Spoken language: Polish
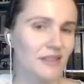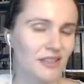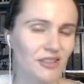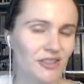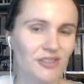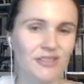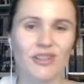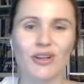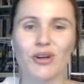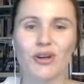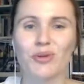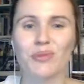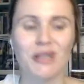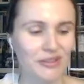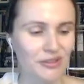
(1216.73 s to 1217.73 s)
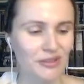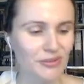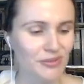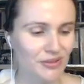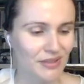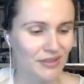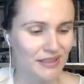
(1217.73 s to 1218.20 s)
także z kilkoma
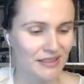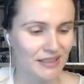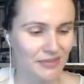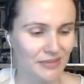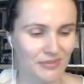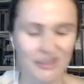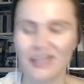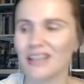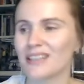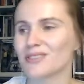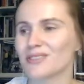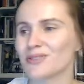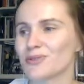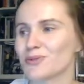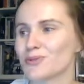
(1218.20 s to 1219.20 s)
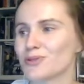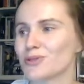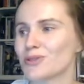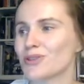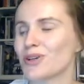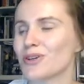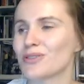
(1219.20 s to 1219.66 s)
innymi gwiazdami, ale to
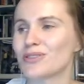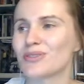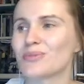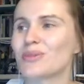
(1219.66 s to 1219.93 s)
już o tym